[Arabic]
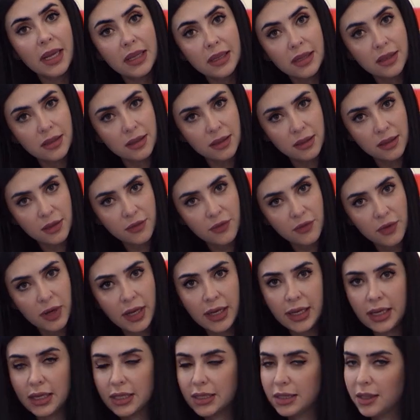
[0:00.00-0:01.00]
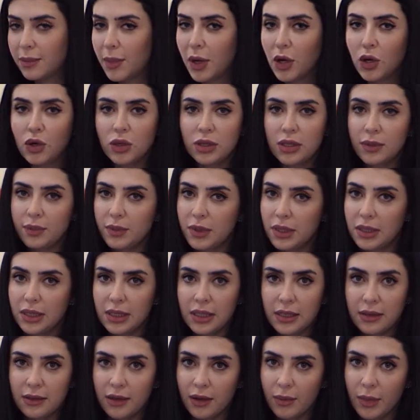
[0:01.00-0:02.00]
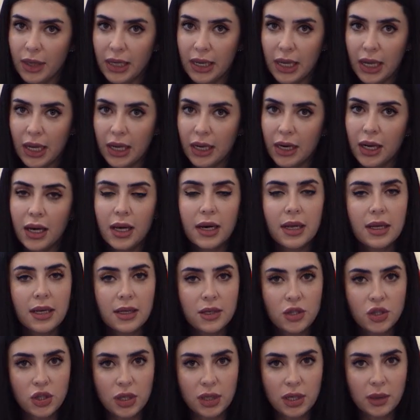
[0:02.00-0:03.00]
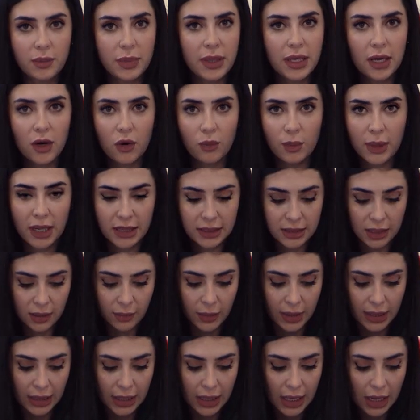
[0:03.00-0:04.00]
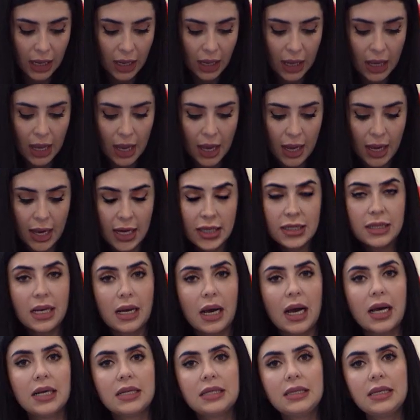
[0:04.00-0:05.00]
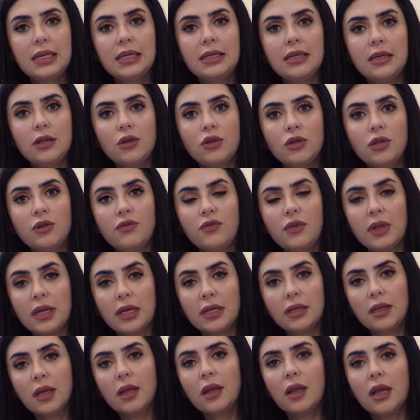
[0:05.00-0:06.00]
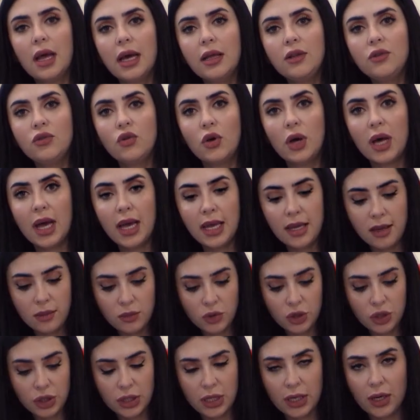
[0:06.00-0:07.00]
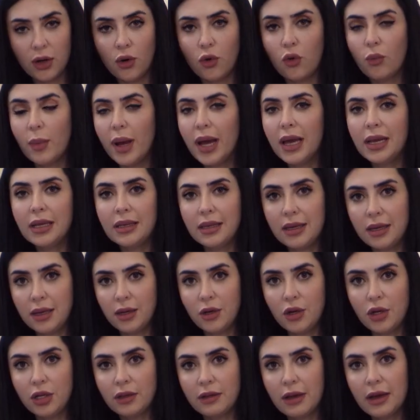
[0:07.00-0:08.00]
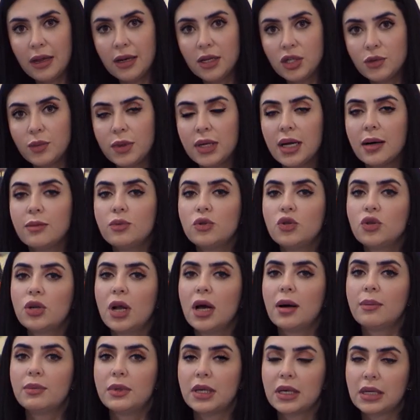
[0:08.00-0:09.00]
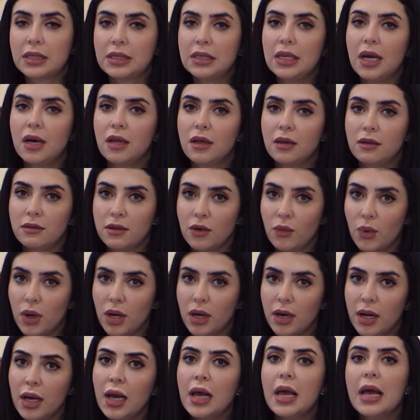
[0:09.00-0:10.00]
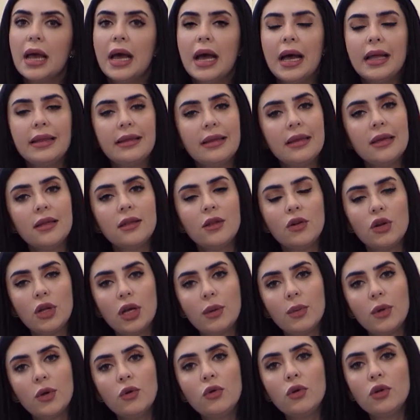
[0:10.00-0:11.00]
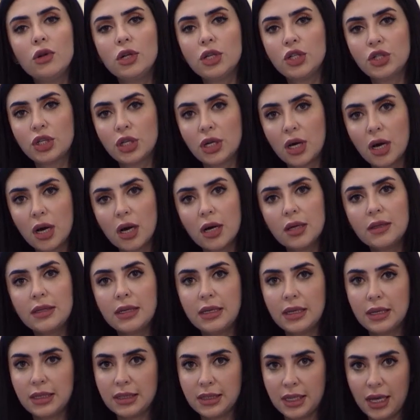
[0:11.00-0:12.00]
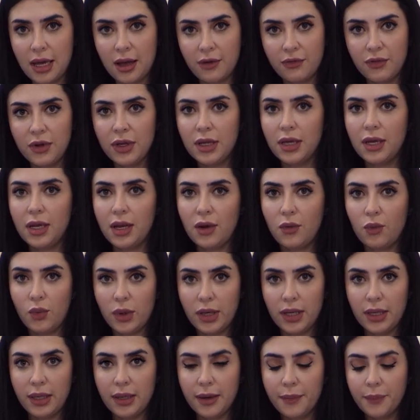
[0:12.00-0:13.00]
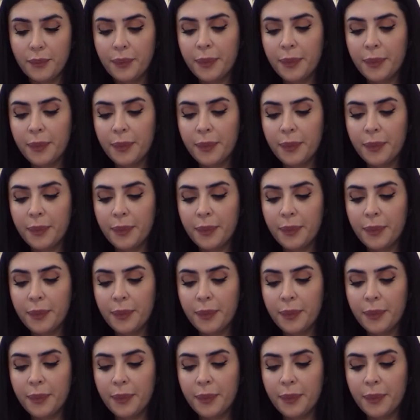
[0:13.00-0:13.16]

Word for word: تاذي طفلك اذا ما كنت بتقدري تعملي هاي الحركه تجنبيها وما تعمليها اذا حسيتي انه طفلك ضل عنده هاي المشكله وما قدر انه يتعالج منها بسرعه بتاخديه على الطوارئ حتى يقدروا يعملوا له الاجراءات الاسعافيه الاوليه